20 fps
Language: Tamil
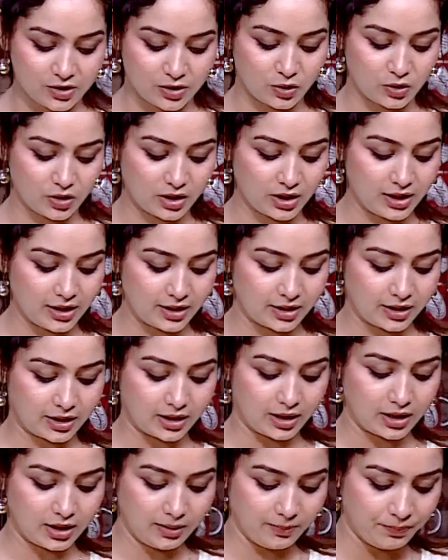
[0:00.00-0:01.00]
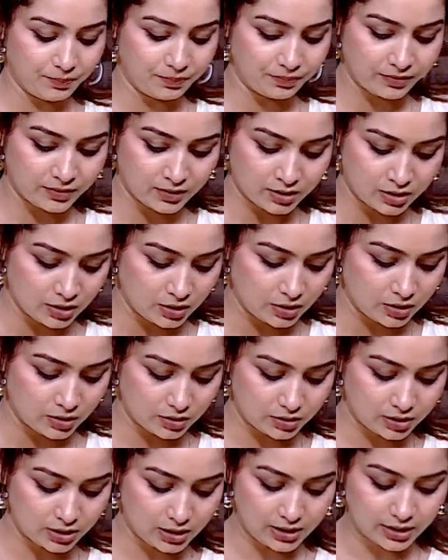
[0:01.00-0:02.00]
ஸோ உரல் எடுத்துக்கலாம்
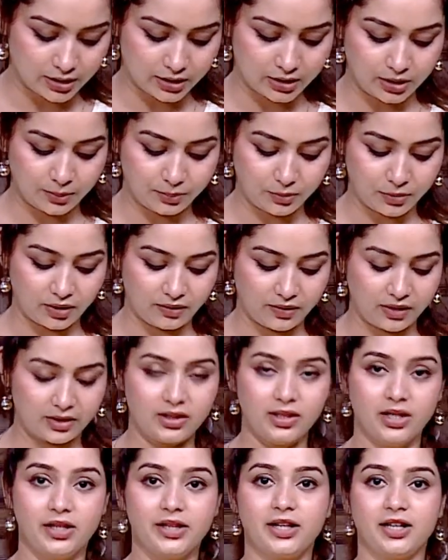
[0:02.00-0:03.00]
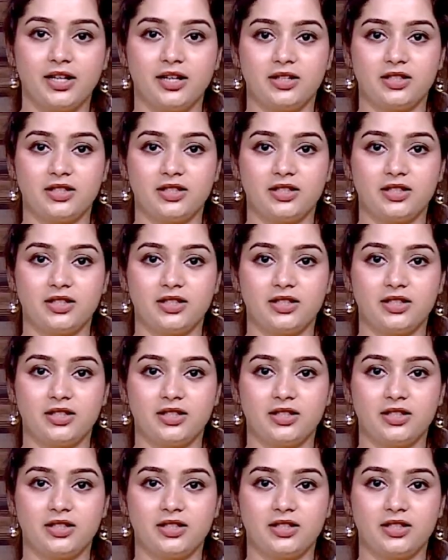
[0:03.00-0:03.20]
உரல் எடுத்துகிட்டு இப்போ நான் வந்து இந்த